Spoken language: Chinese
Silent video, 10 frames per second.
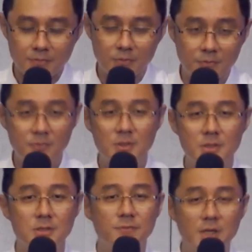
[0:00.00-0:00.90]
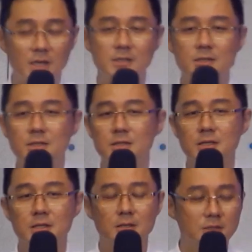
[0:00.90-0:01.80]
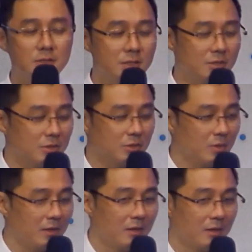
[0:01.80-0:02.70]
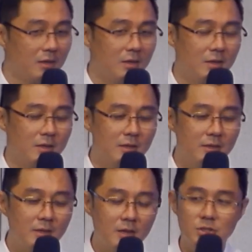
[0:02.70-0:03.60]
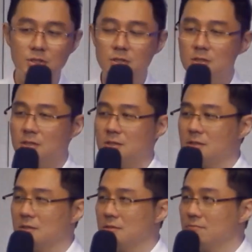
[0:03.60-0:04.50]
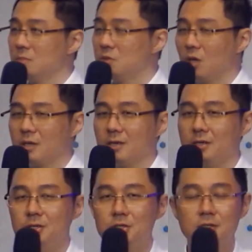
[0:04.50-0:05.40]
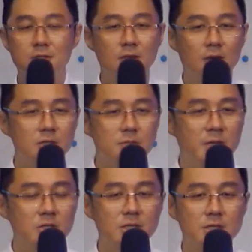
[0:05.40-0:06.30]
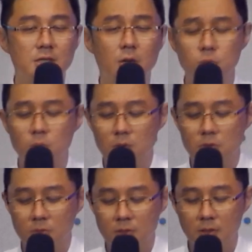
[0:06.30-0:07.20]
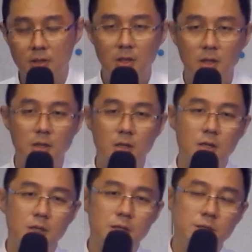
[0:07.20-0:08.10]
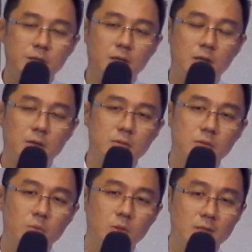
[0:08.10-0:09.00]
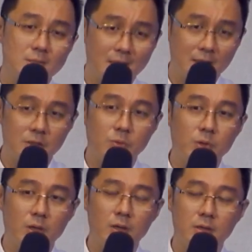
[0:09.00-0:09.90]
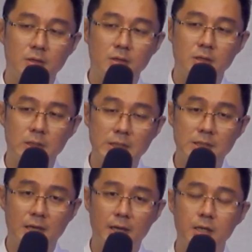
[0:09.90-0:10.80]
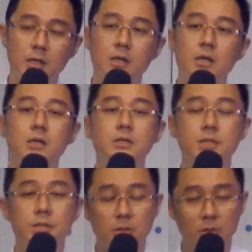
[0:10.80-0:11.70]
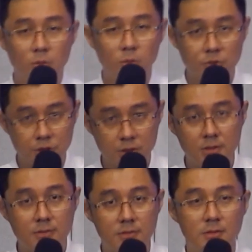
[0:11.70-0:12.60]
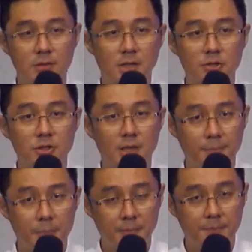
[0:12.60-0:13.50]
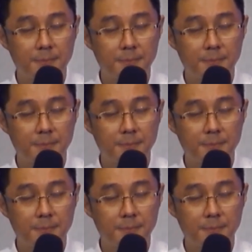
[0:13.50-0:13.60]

我非常珍惜这个这个时段。当时专科医生啊，specialist 告诉我说，你要过了三个月，你才进公司，才去上班。